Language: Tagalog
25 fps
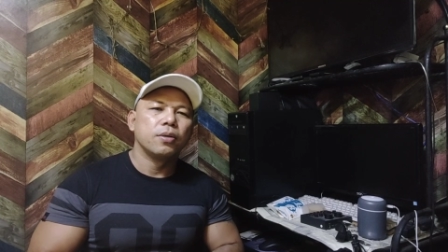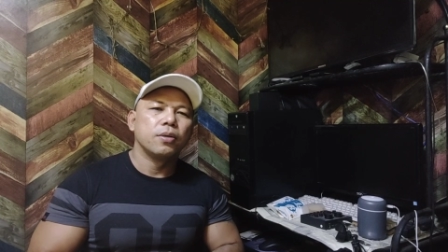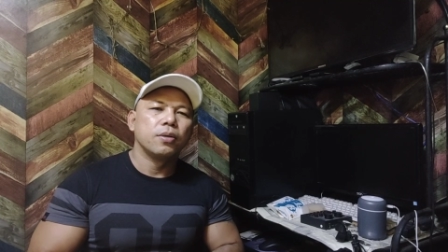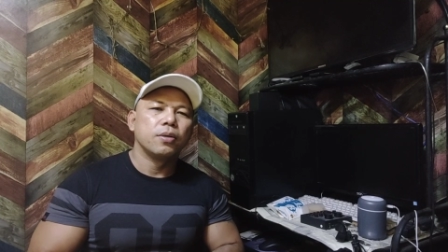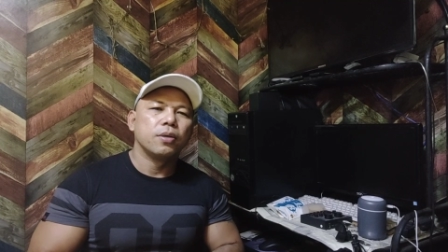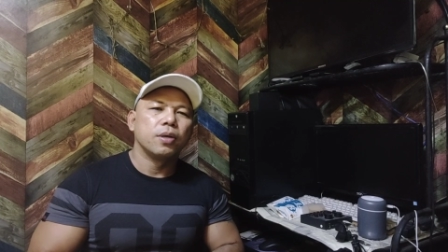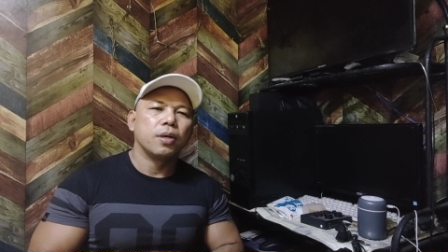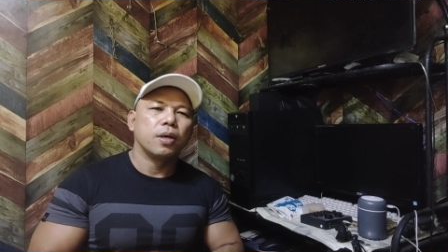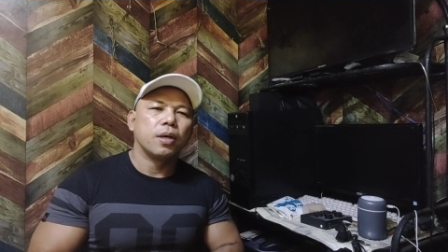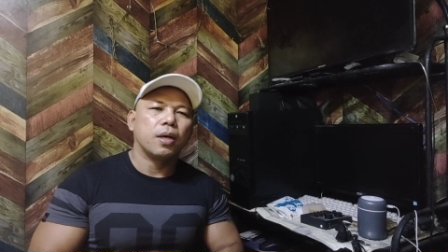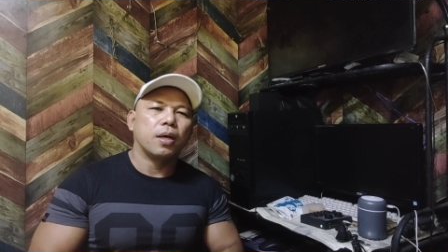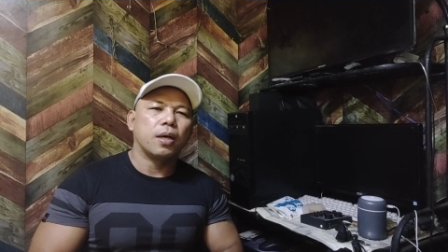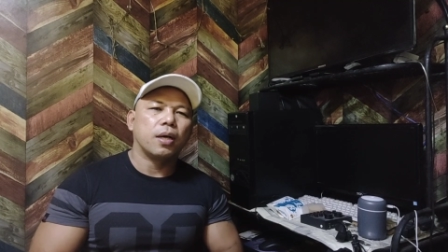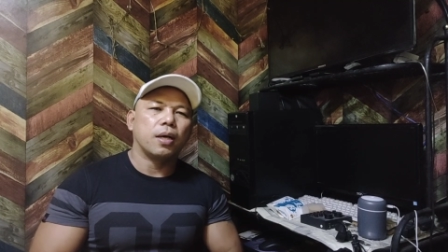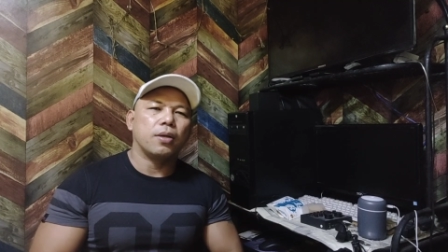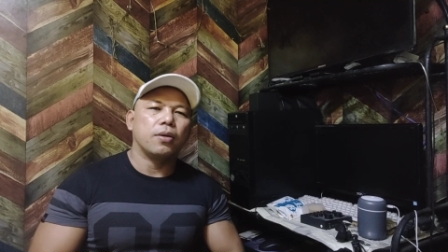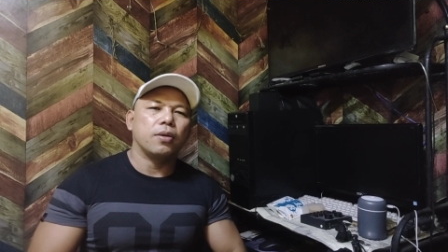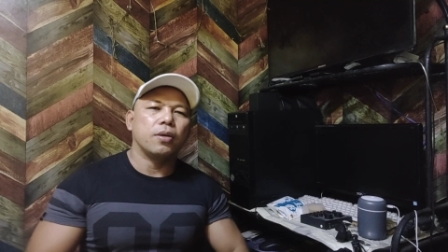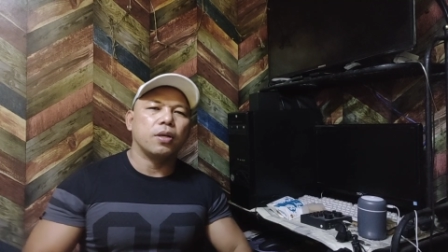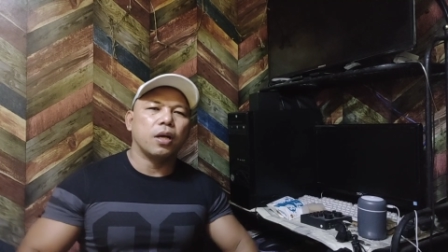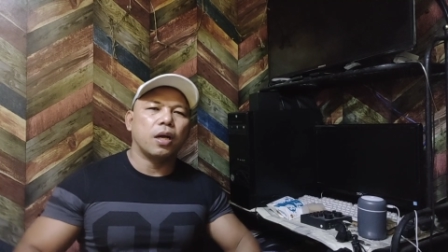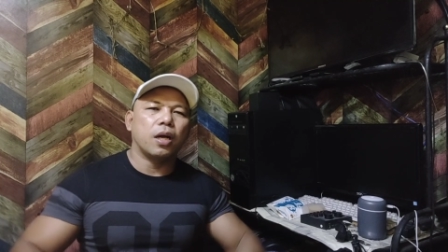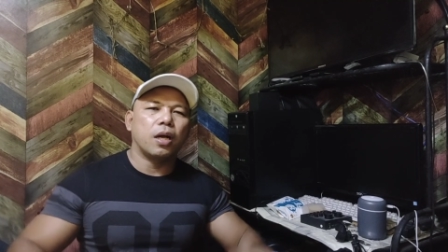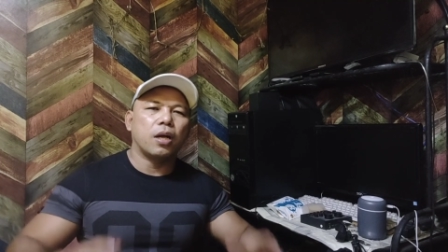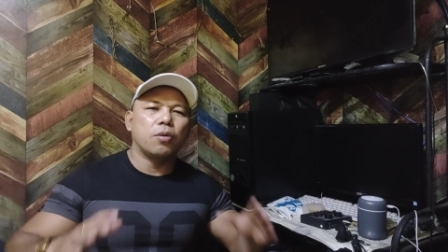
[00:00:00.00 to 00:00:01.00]
Ah, uh, yun
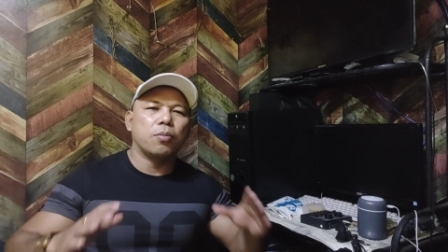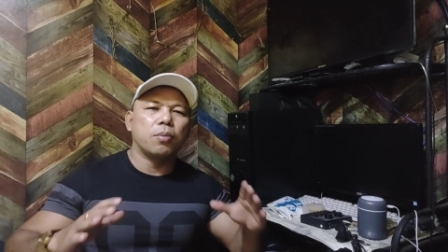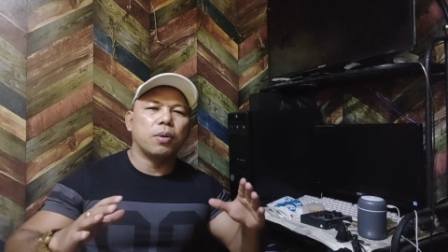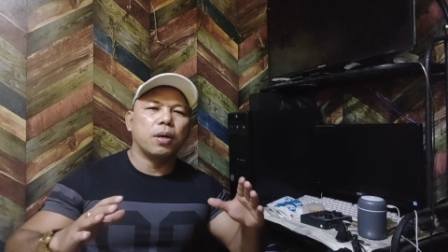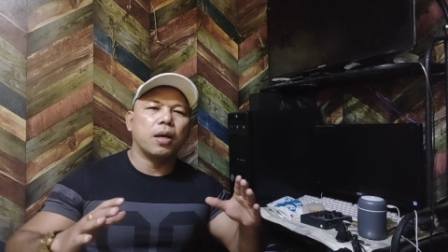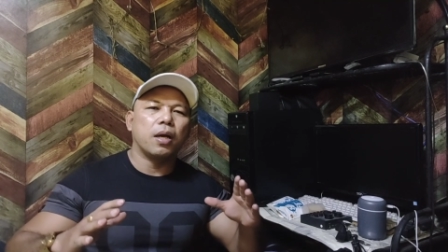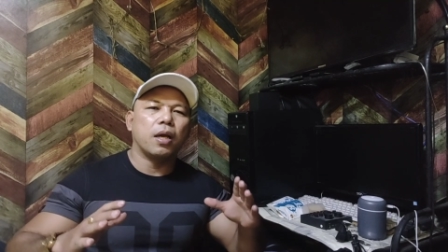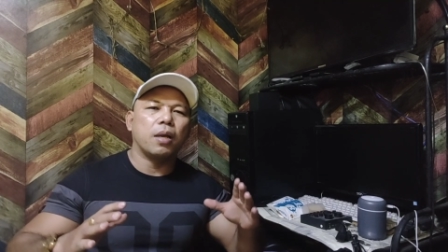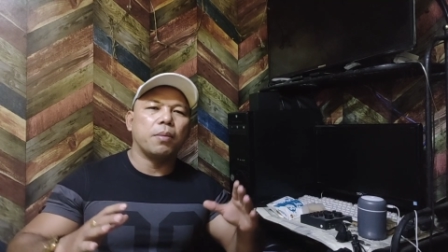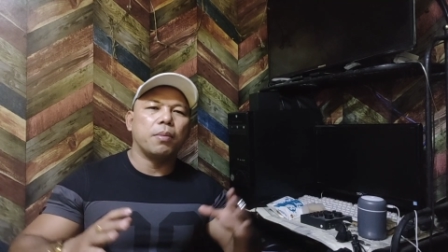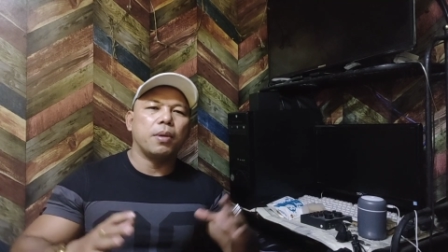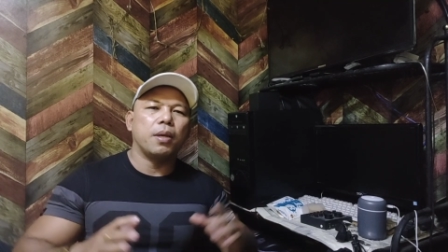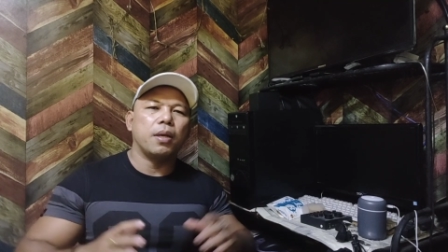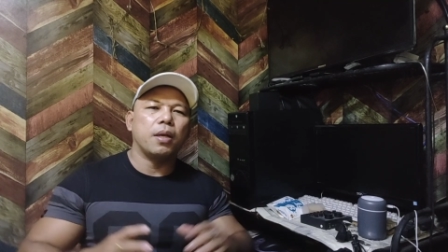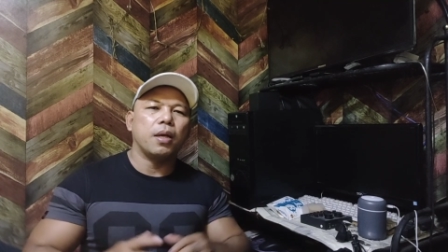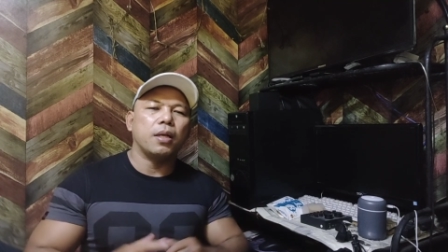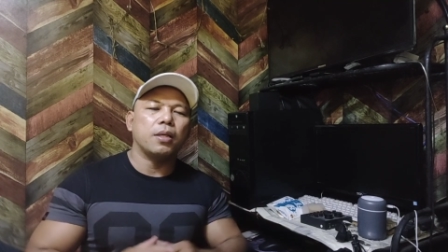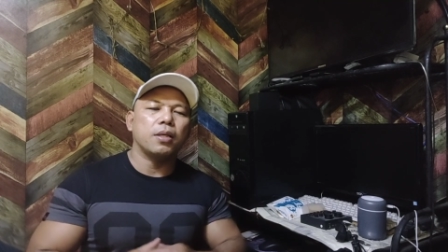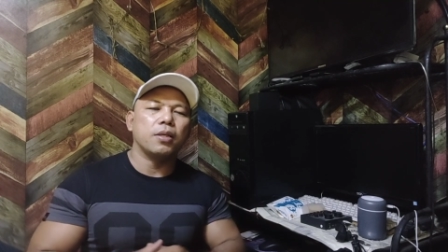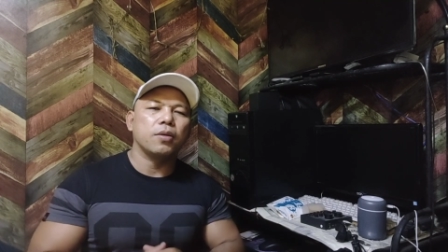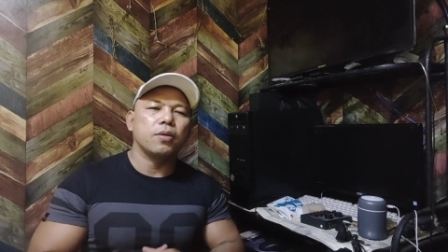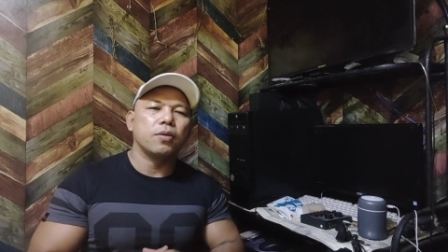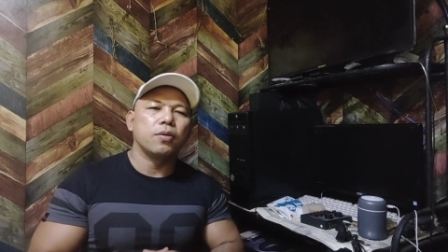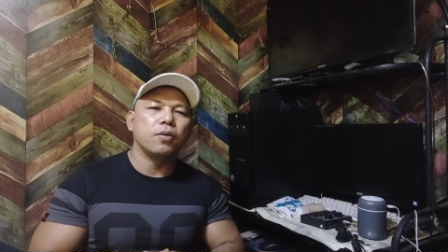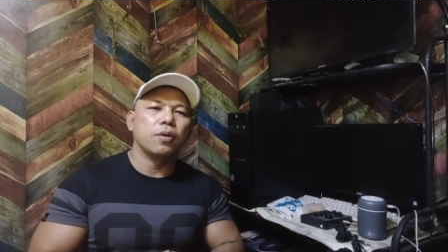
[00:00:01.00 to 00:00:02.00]
ang ano mga kaibigan,
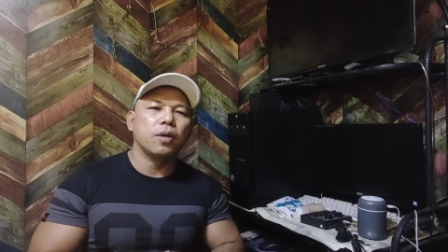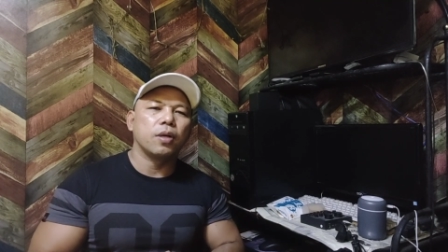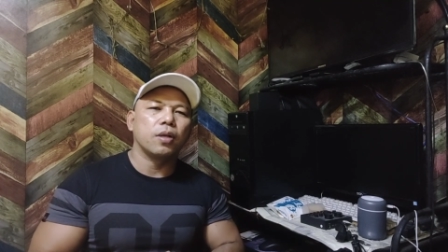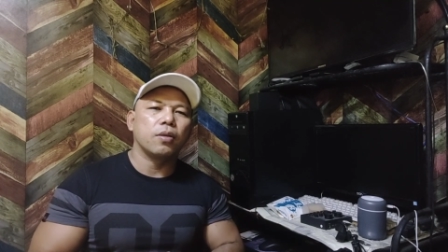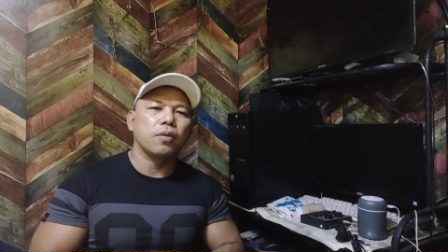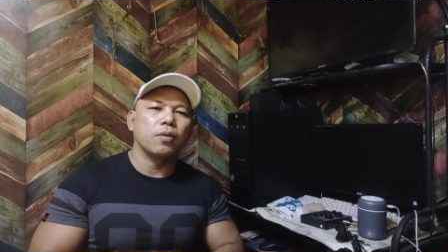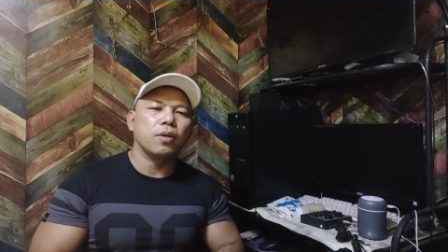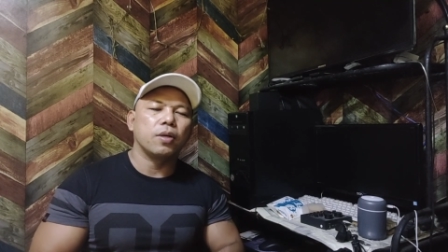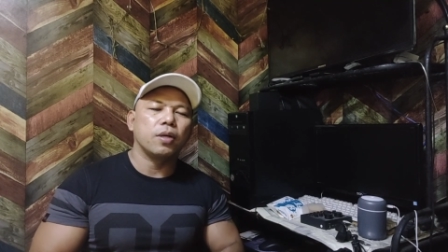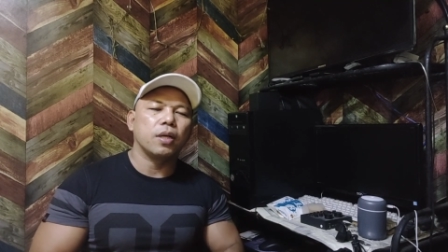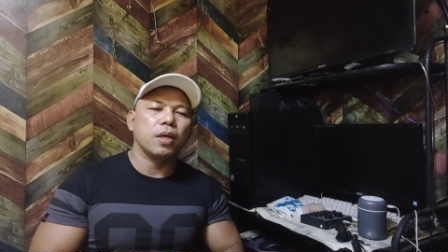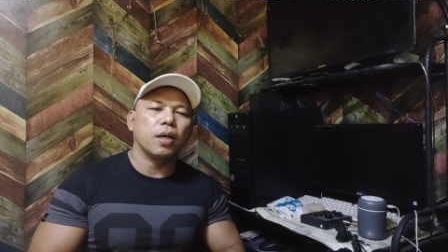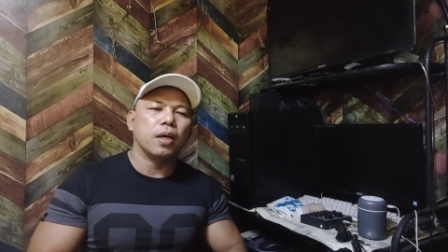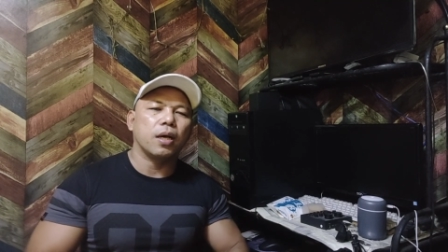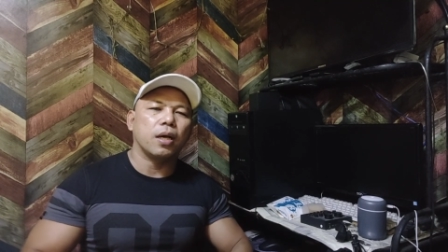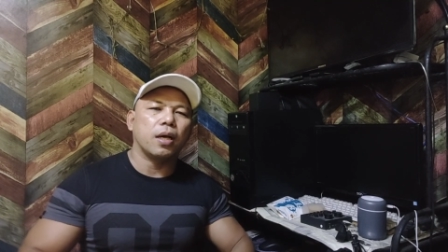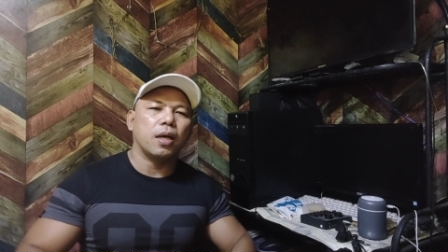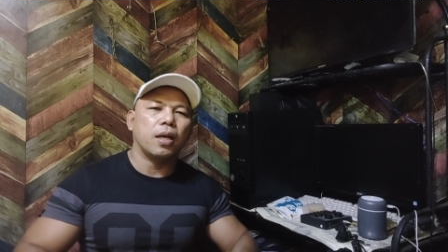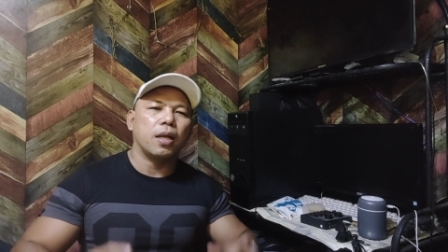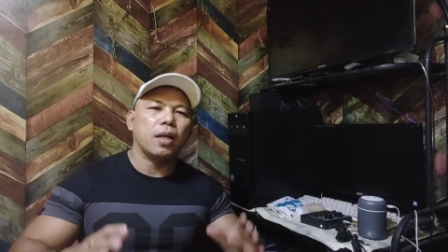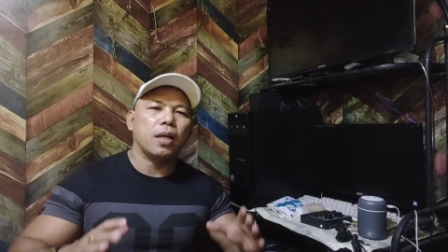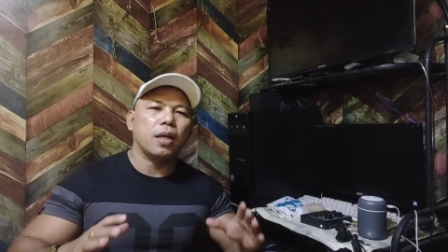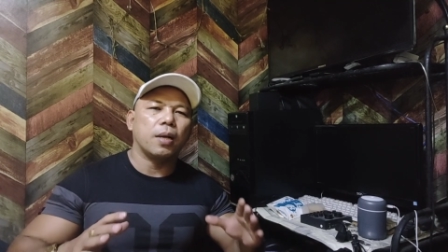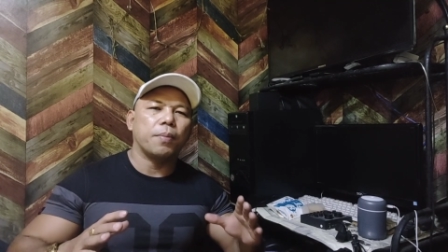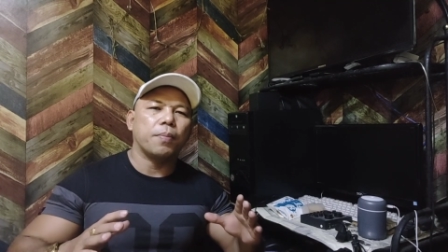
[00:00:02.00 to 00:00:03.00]
sinundo na to ni uh,
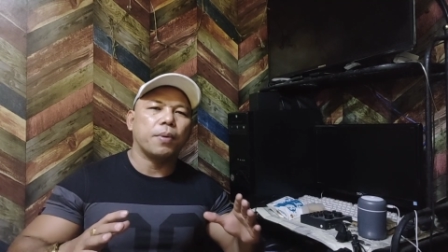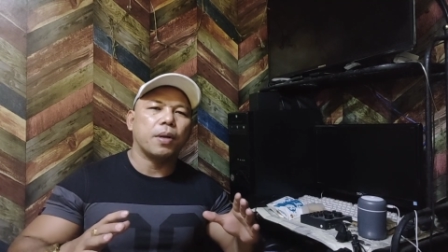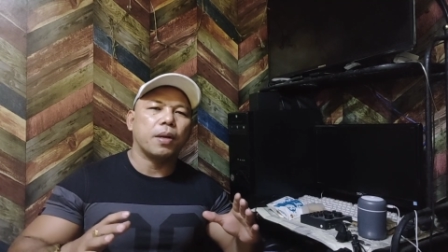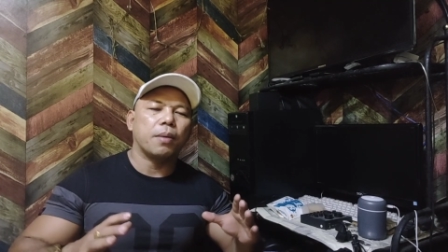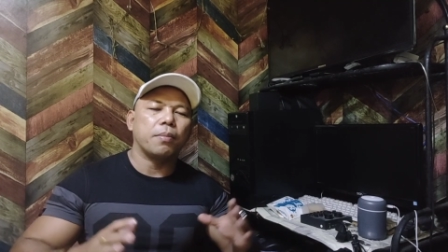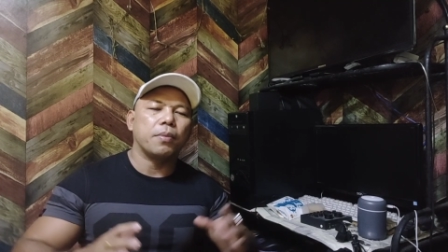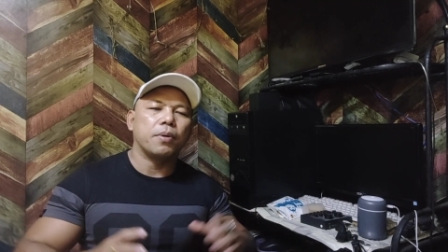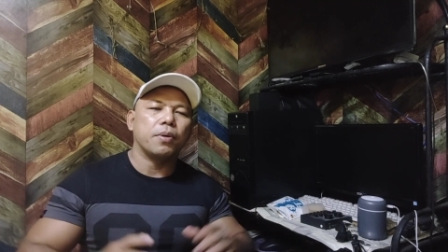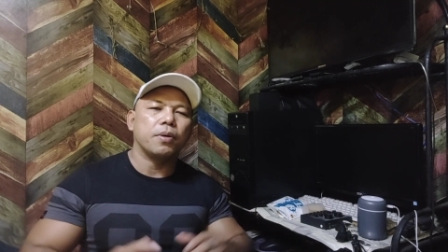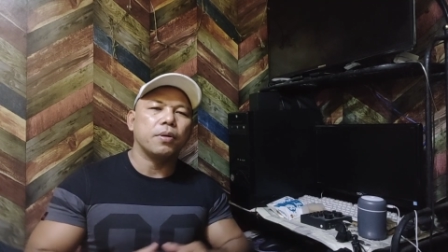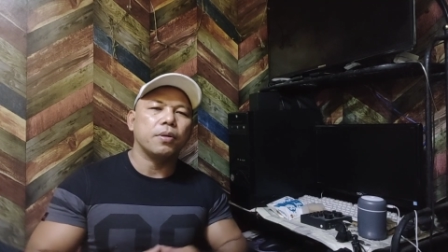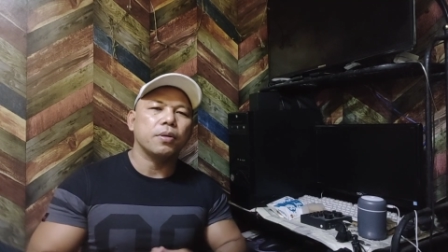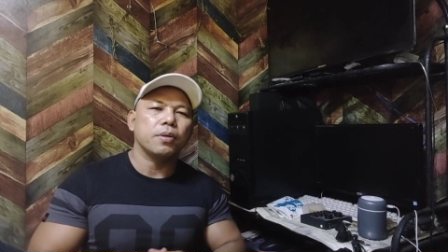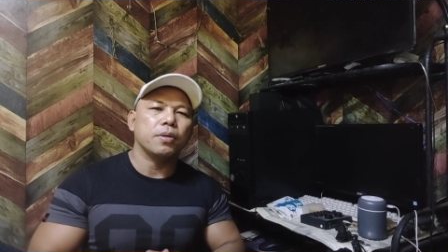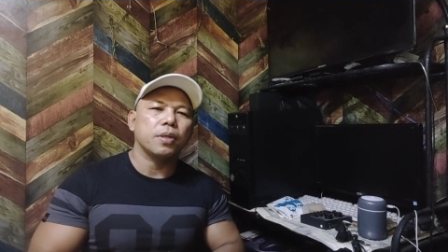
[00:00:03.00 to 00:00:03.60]
Kalinga Prab no.